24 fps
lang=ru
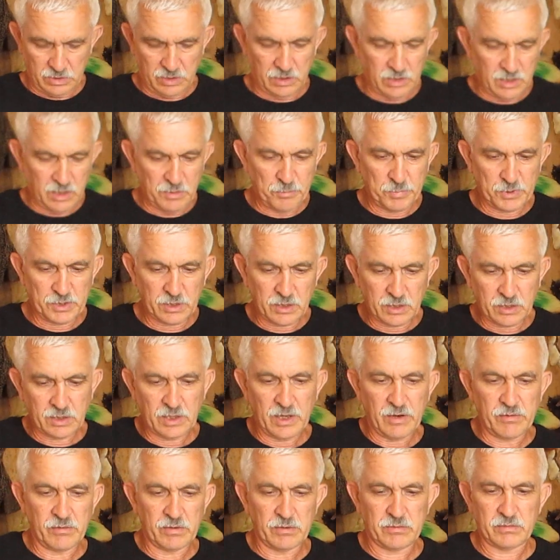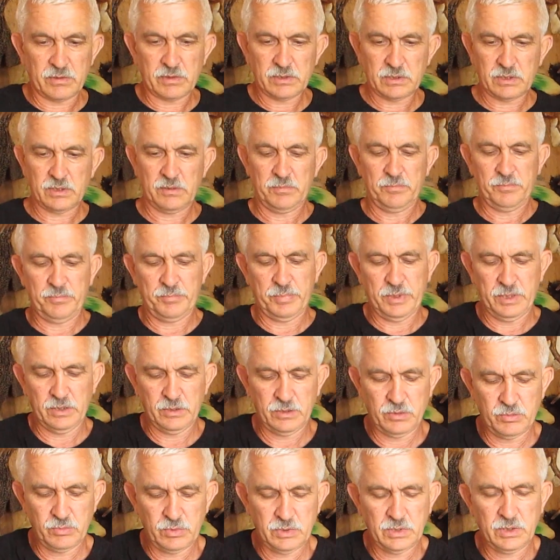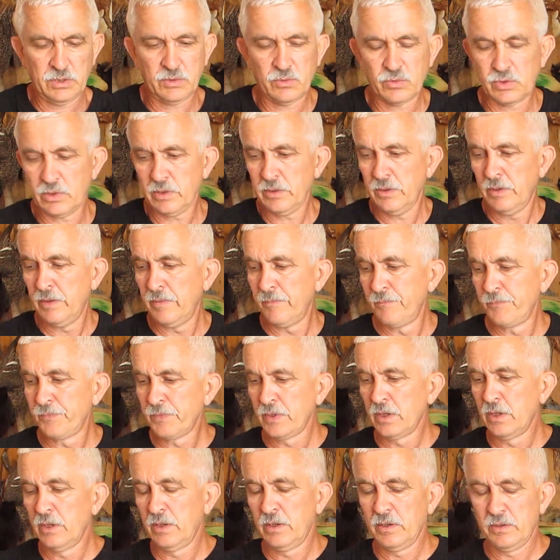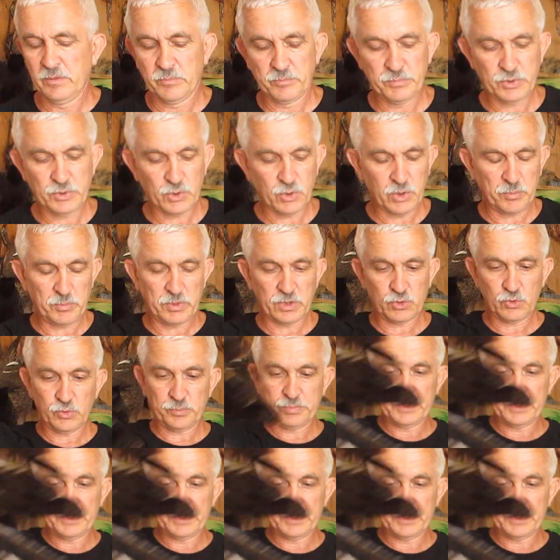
Не подготавливался, поэтому такое. Берем эту